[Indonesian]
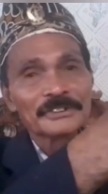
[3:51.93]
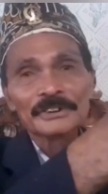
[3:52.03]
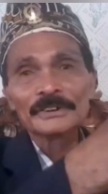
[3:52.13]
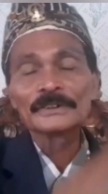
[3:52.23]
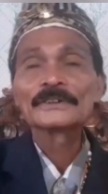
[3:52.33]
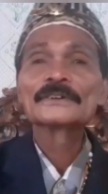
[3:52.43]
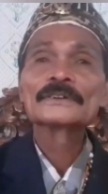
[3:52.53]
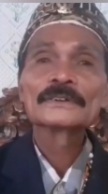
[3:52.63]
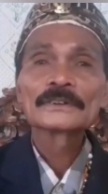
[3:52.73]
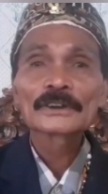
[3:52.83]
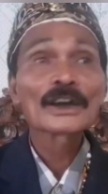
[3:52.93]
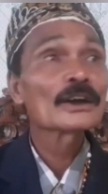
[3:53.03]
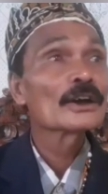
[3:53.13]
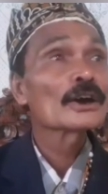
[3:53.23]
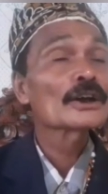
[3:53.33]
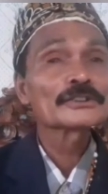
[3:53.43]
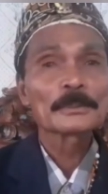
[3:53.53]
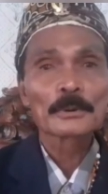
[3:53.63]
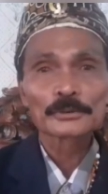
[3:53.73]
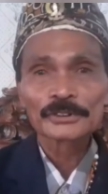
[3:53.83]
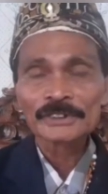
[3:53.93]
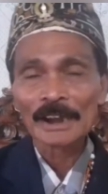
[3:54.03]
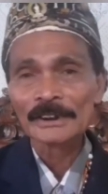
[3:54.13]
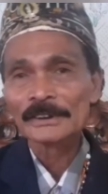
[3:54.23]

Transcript: sini ke gereja protestan